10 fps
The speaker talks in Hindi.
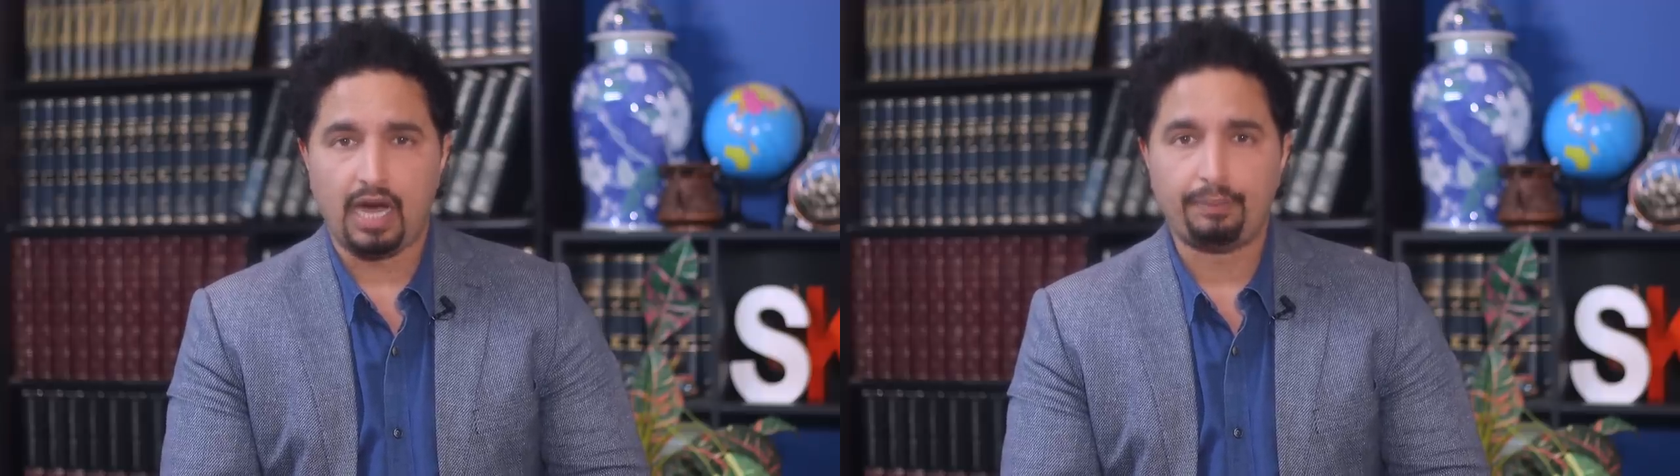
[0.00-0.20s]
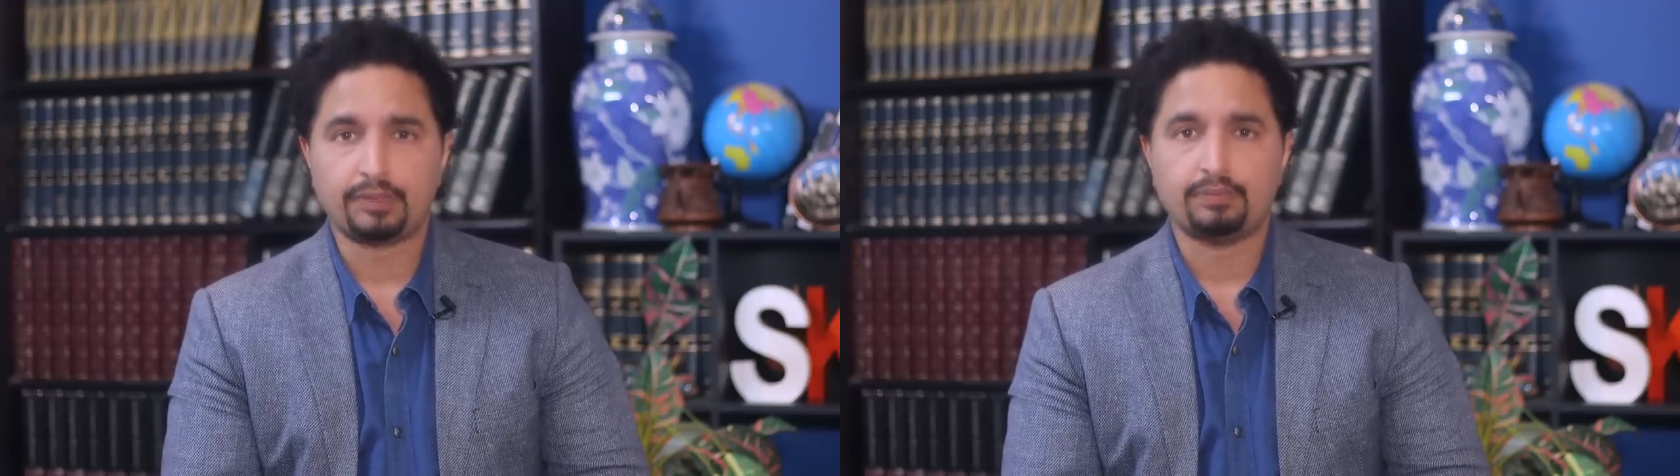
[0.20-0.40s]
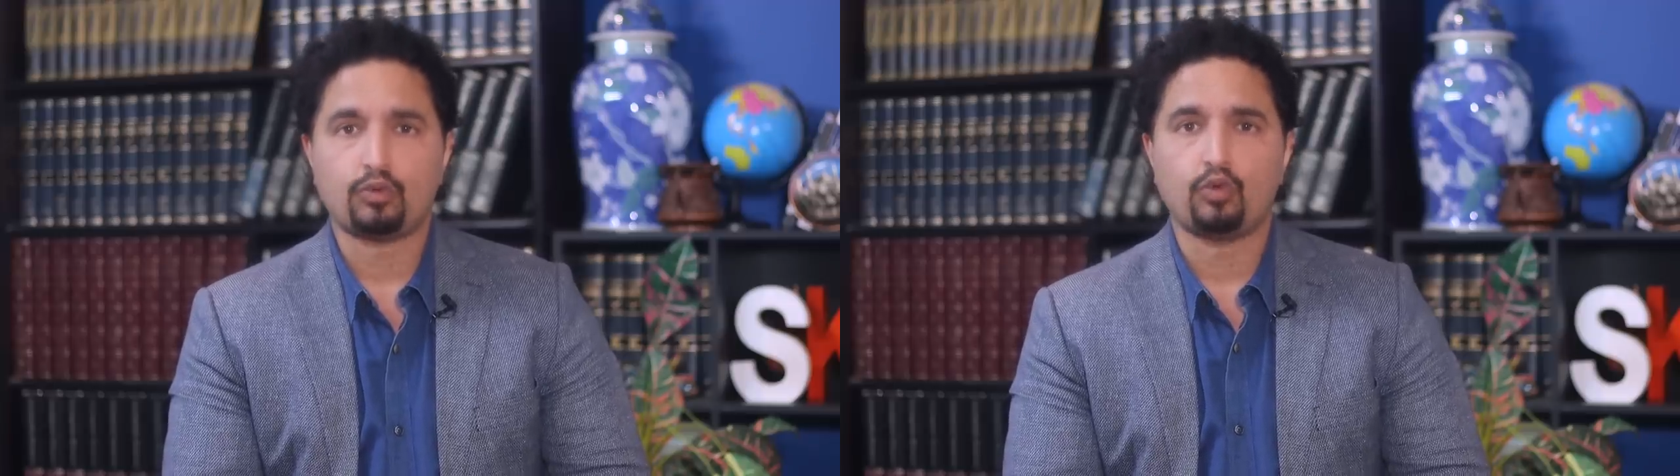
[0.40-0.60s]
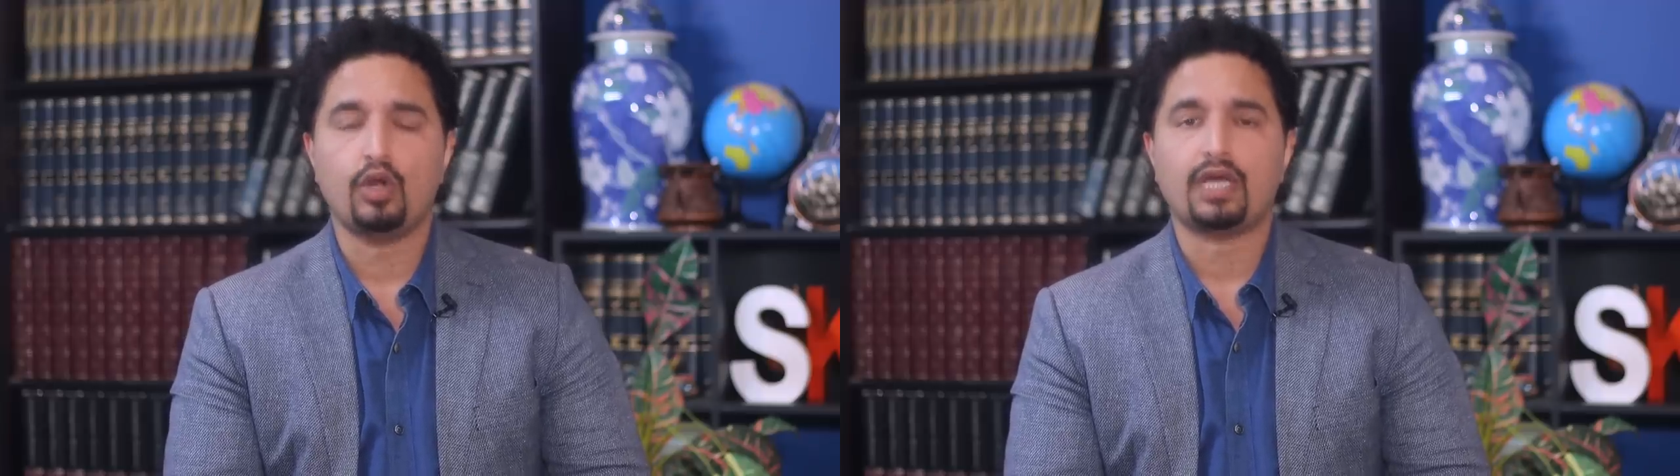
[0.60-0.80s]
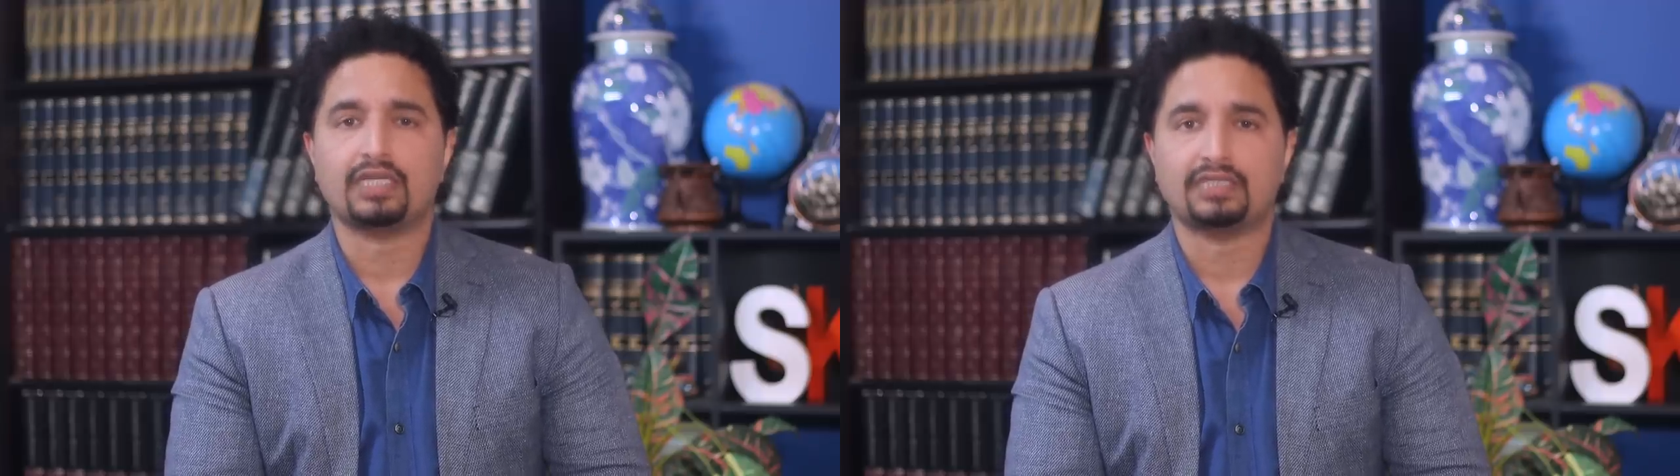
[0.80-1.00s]
आपस में
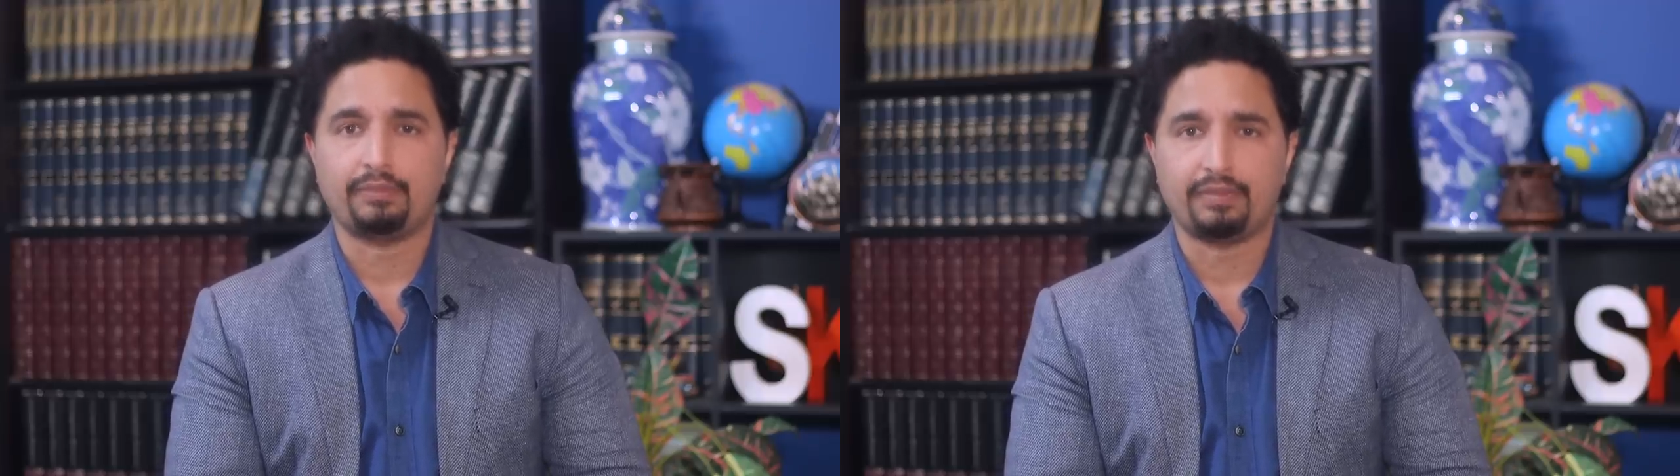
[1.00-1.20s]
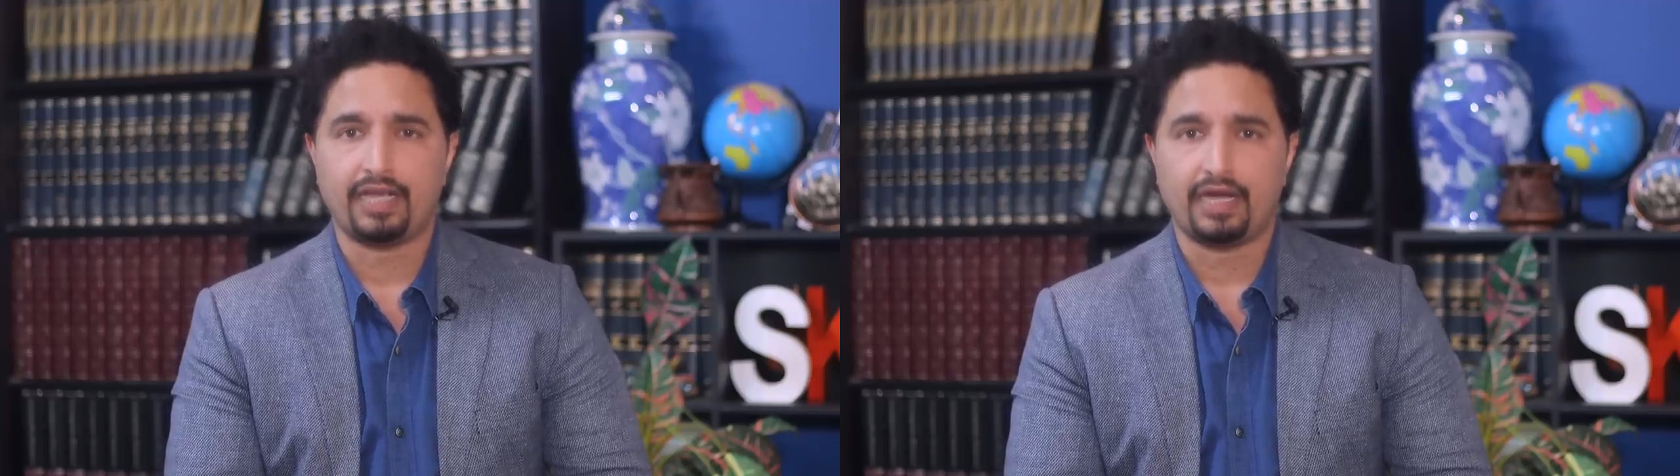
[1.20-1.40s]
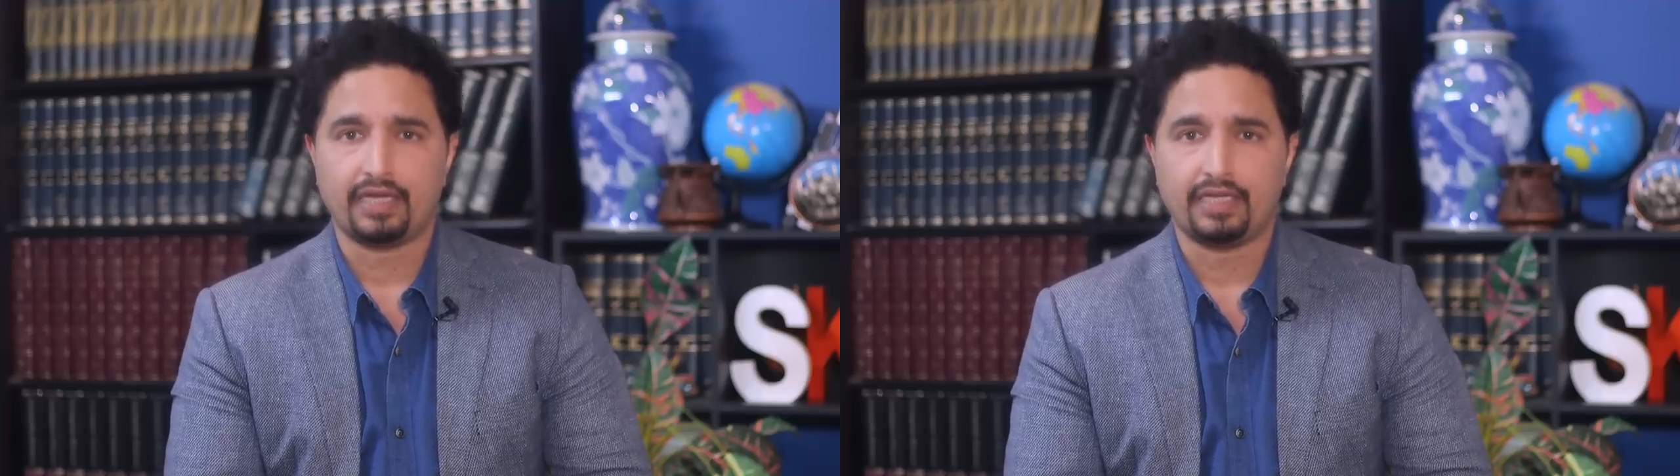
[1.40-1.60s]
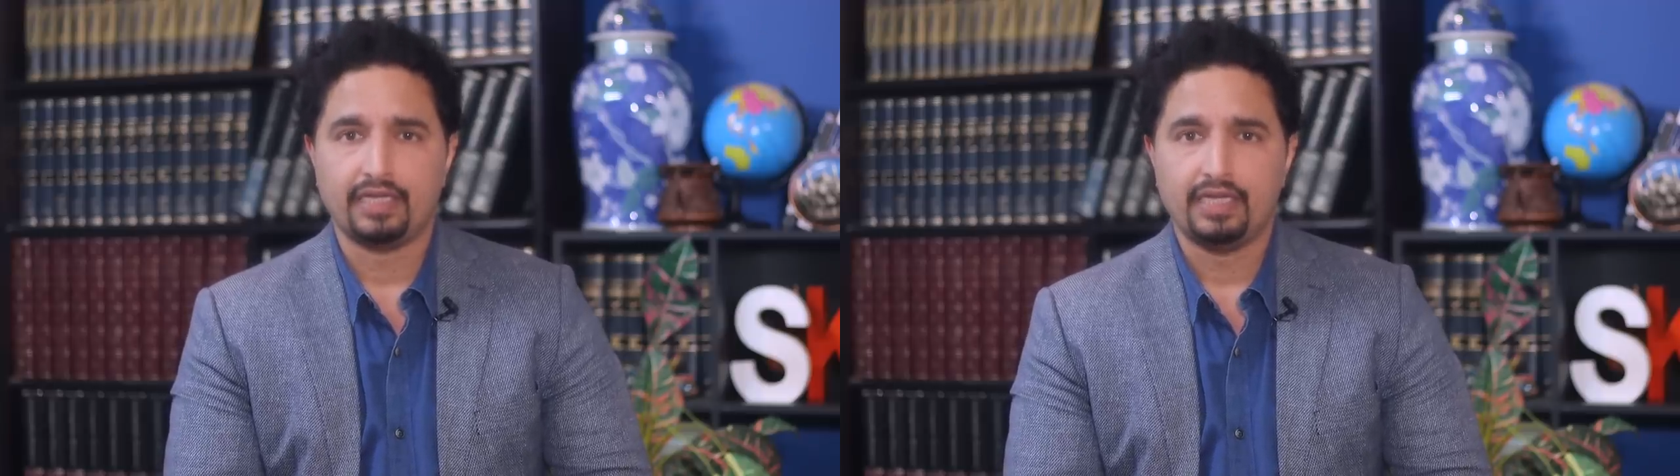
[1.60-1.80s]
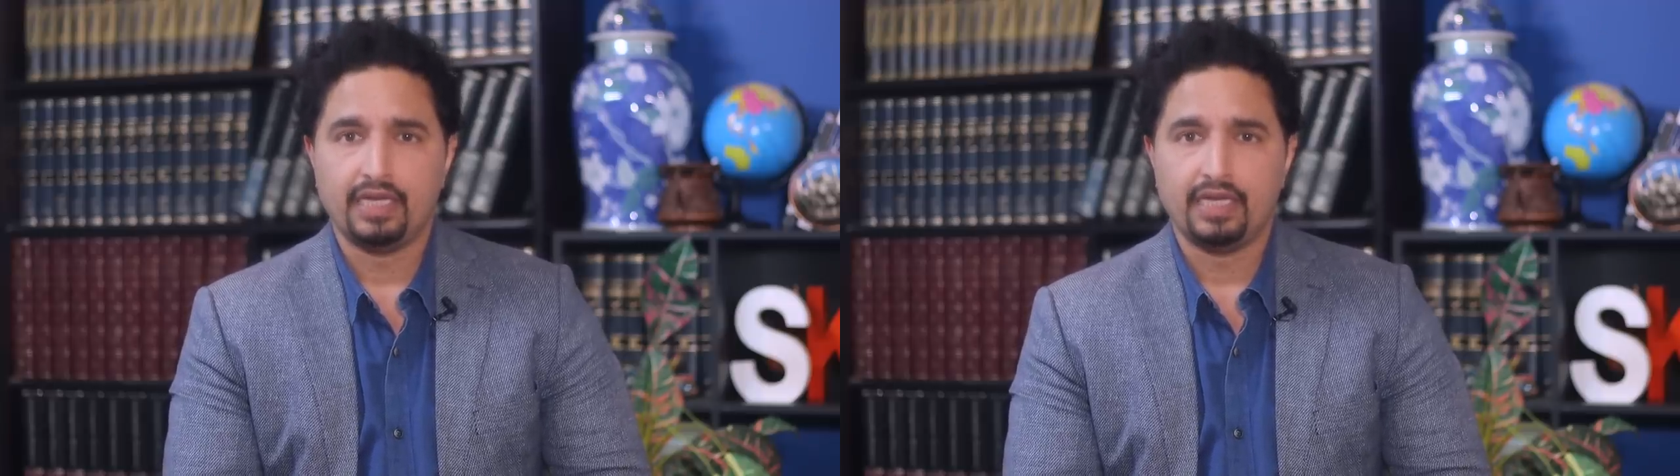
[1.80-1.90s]
खुलकर सामने आ गए